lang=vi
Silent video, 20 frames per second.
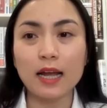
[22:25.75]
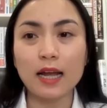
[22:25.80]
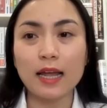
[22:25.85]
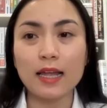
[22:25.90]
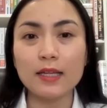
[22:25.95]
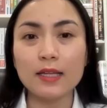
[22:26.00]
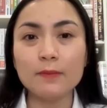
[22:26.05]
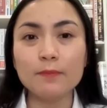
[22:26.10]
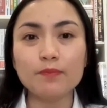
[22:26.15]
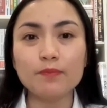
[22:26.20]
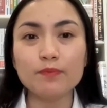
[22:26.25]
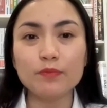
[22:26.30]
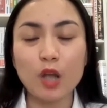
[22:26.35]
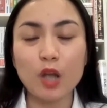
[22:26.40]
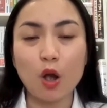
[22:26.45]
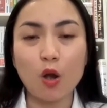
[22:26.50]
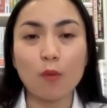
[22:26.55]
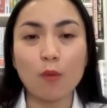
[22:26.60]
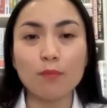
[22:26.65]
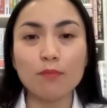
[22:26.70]
cái
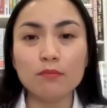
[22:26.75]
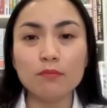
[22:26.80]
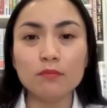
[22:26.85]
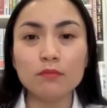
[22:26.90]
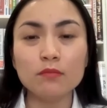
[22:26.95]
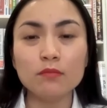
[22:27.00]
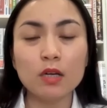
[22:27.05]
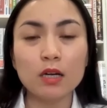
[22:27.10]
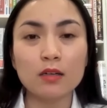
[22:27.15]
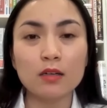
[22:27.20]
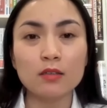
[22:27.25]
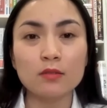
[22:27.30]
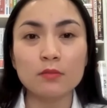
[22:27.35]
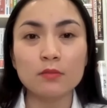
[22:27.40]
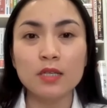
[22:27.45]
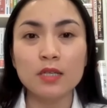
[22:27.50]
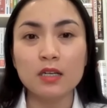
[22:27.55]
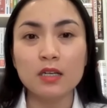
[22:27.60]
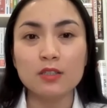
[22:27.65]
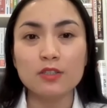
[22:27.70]
nhóm
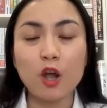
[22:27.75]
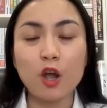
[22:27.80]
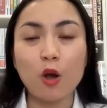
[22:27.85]
uh,